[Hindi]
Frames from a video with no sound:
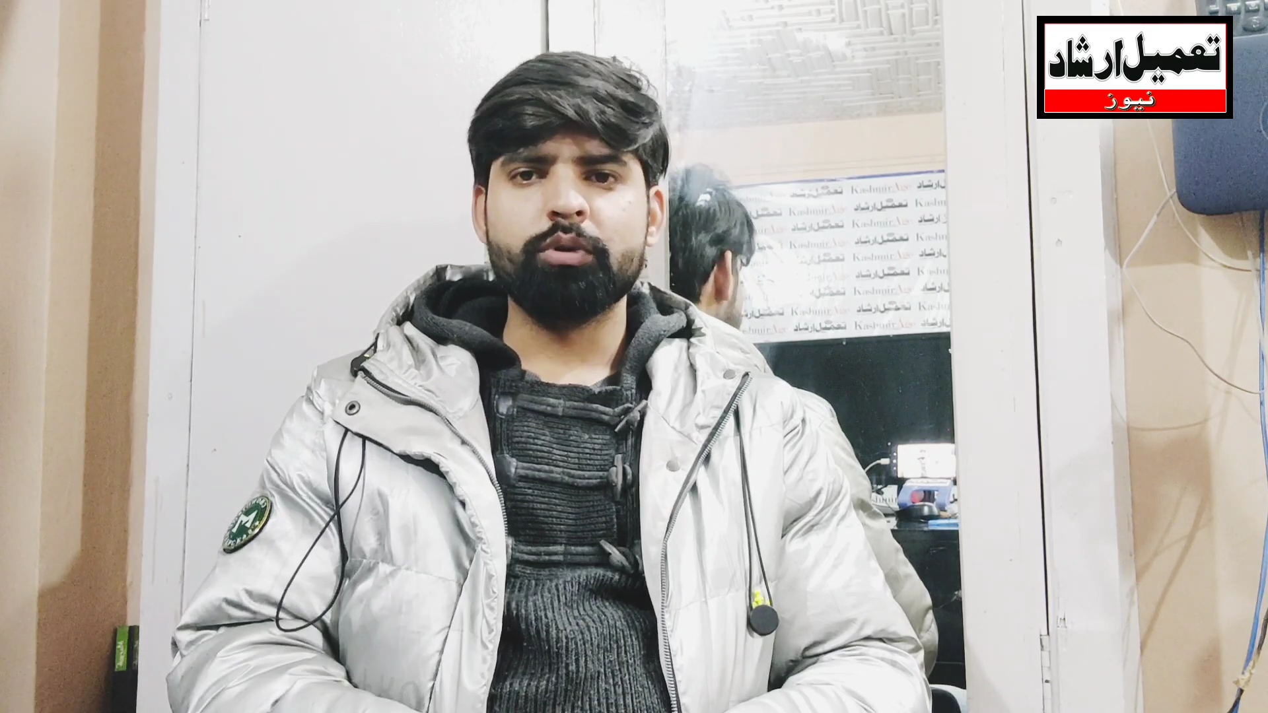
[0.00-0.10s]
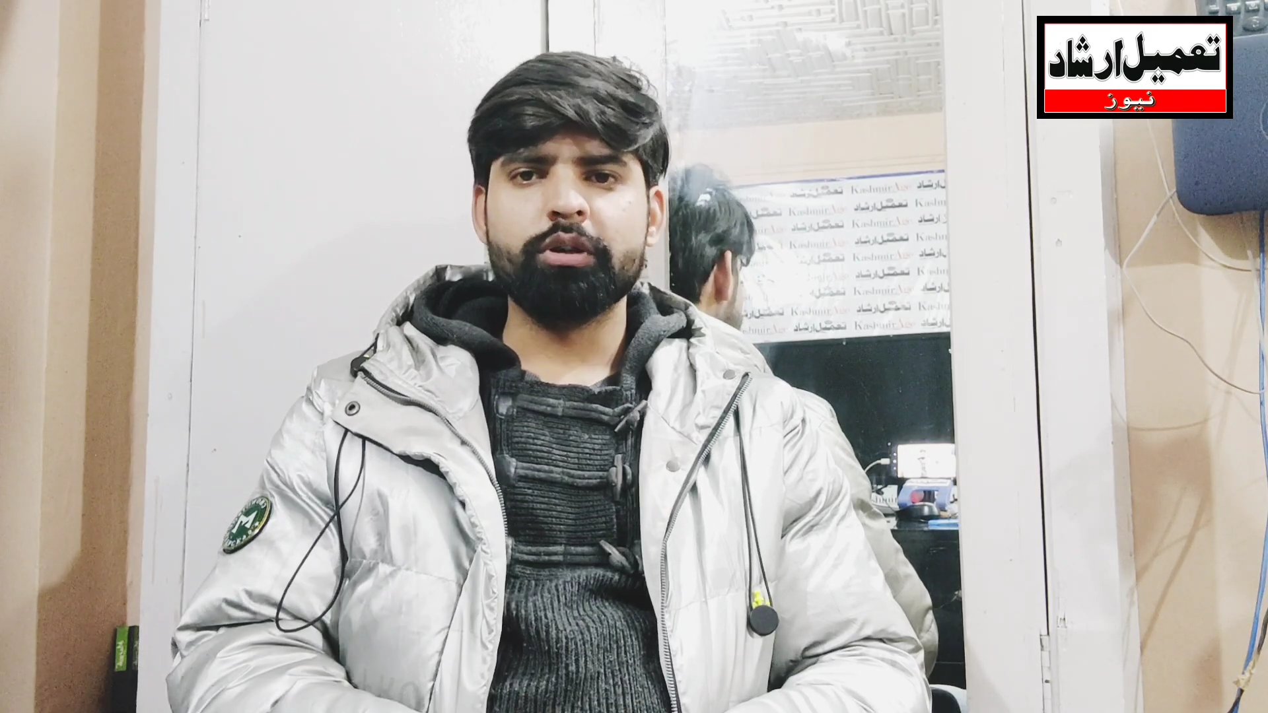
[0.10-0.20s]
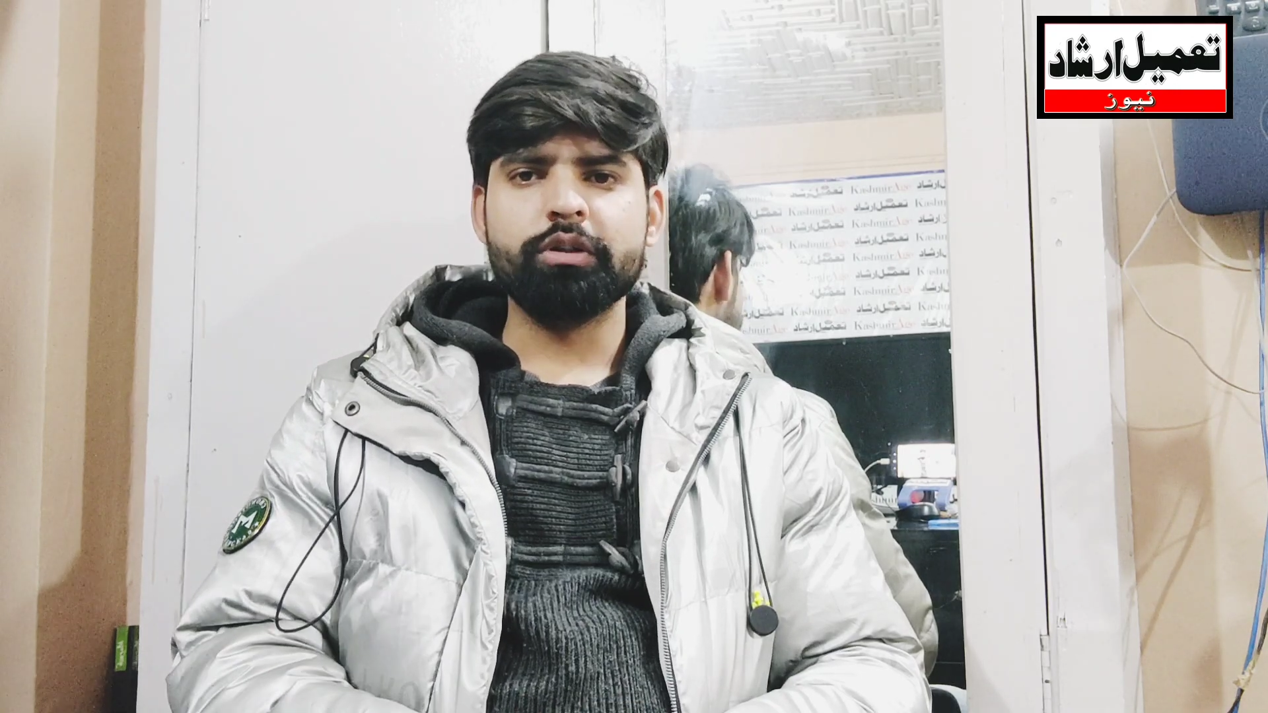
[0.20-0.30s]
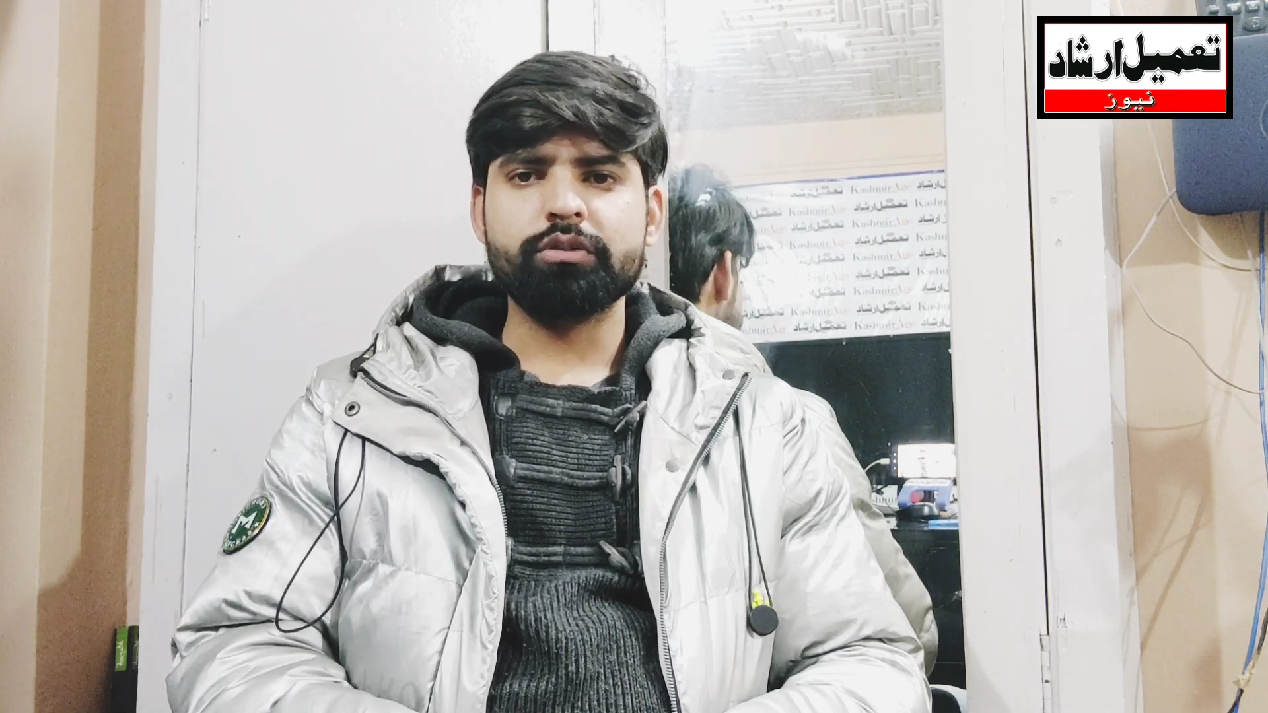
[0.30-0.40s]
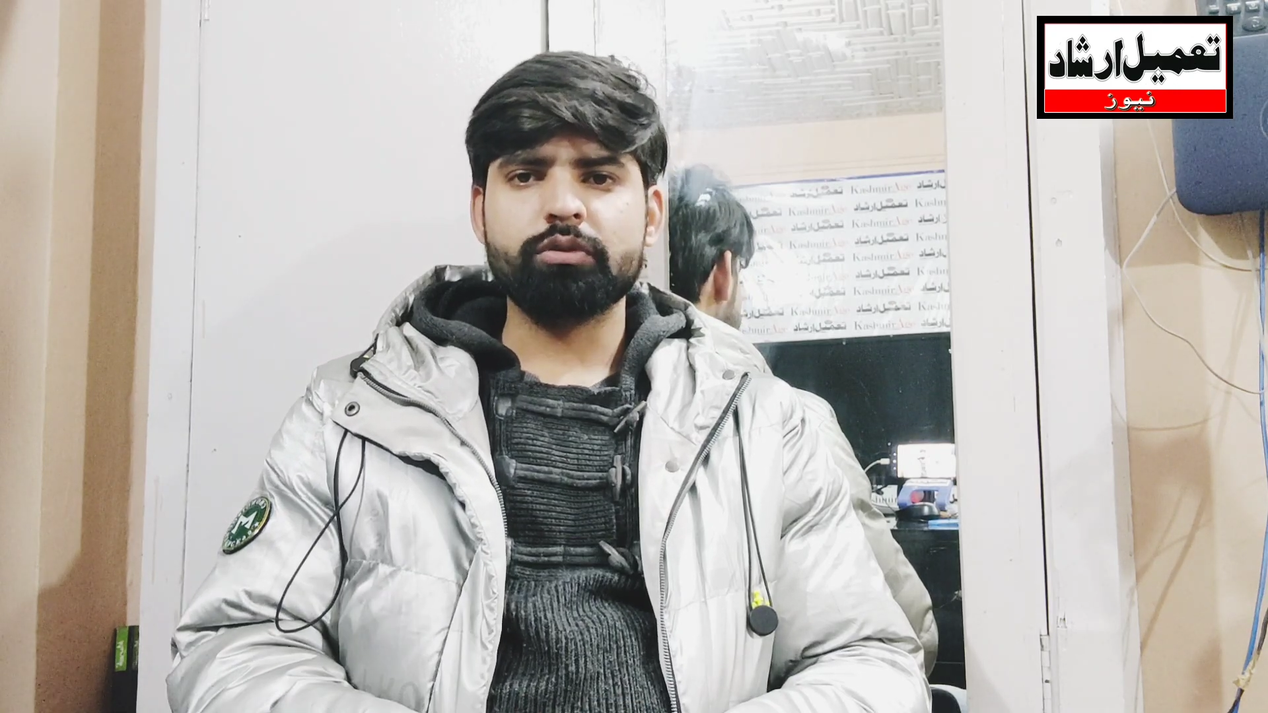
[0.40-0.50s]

पुलिस